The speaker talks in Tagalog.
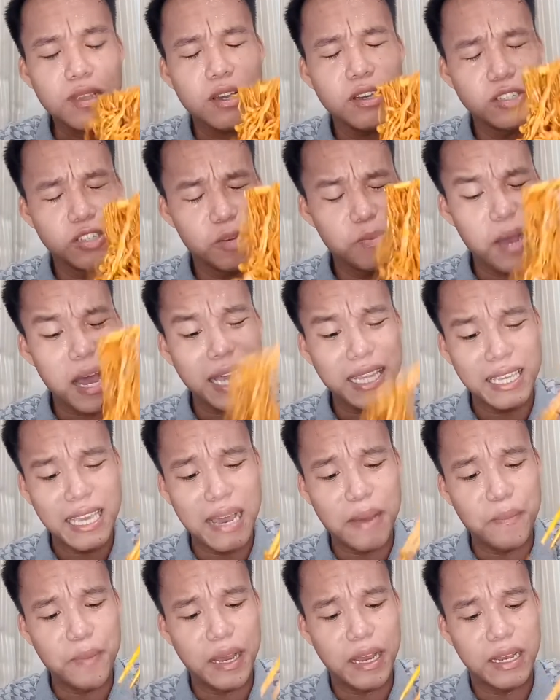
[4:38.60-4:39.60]
So bakit
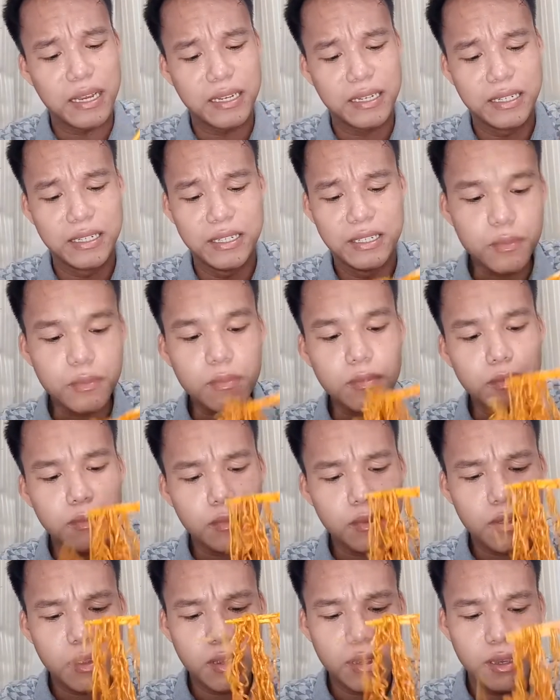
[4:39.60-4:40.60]
nga ba?
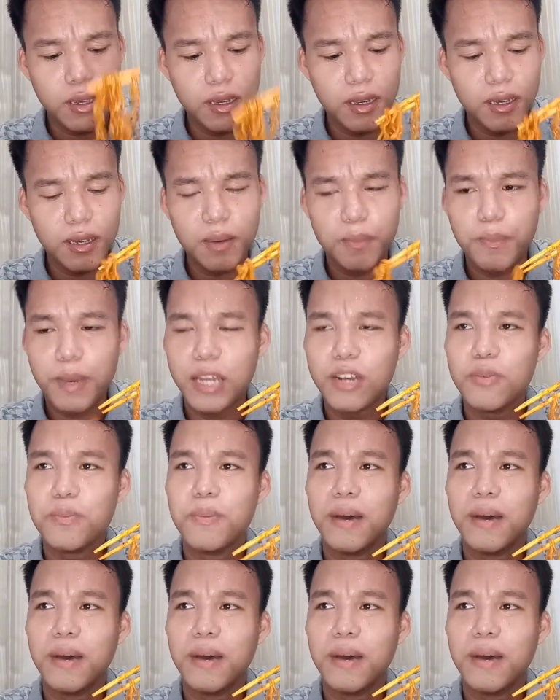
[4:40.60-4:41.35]
Paano